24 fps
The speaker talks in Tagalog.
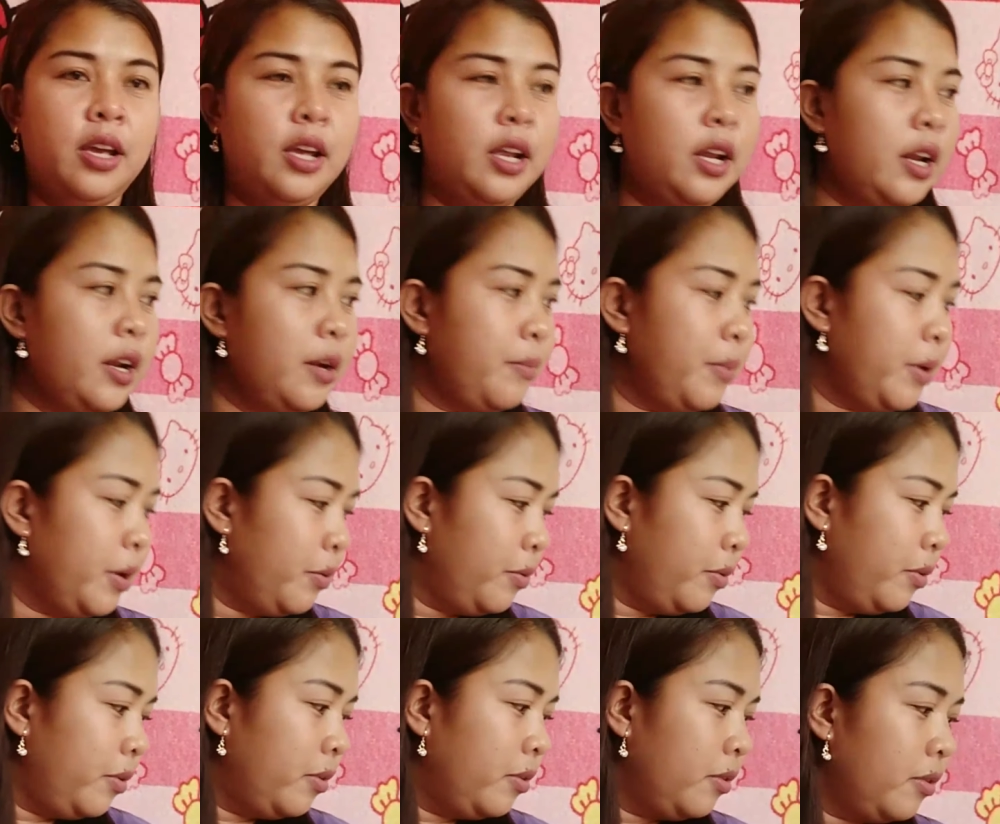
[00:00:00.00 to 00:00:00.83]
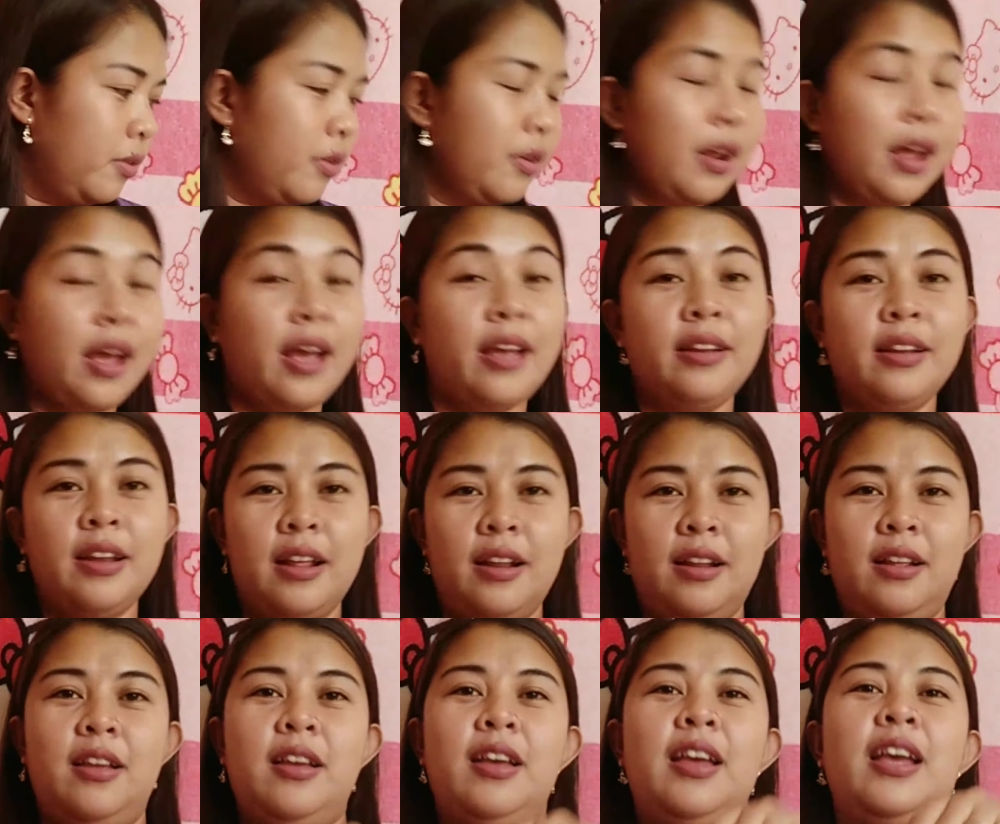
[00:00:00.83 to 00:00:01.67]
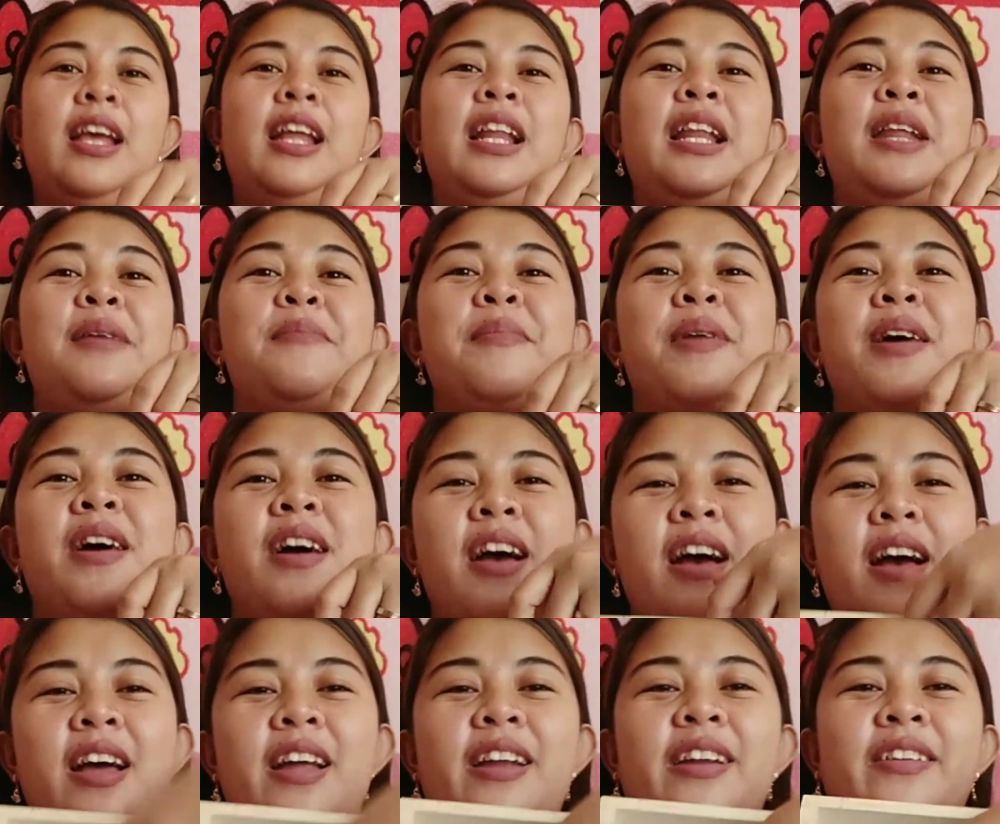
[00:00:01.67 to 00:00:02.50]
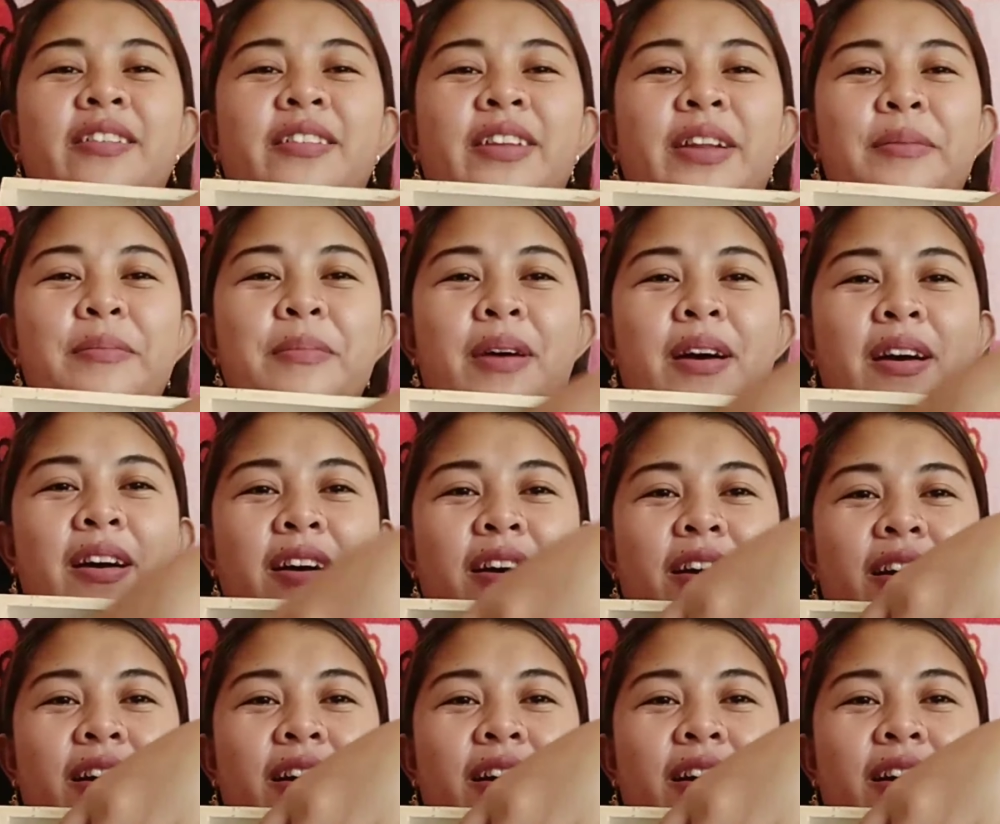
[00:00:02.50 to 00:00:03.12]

Ilan na ba yun? Ay, lima nga. Ano, diba?